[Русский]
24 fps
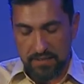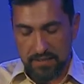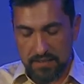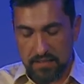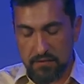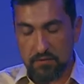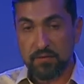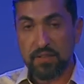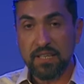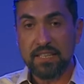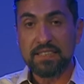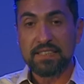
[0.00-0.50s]

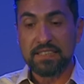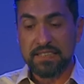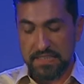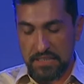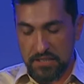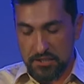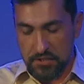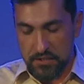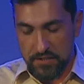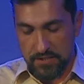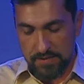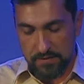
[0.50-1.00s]
и
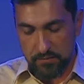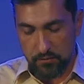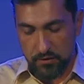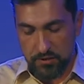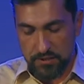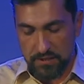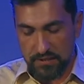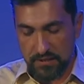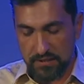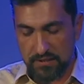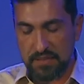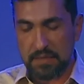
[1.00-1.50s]

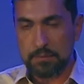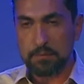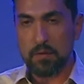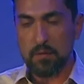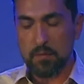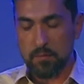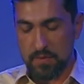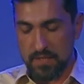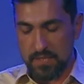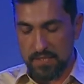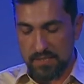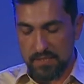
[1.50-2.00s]
владычествуйте над
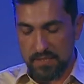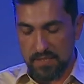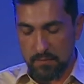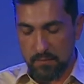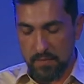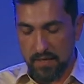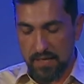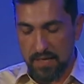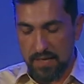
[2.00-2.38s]
рыбами морскими,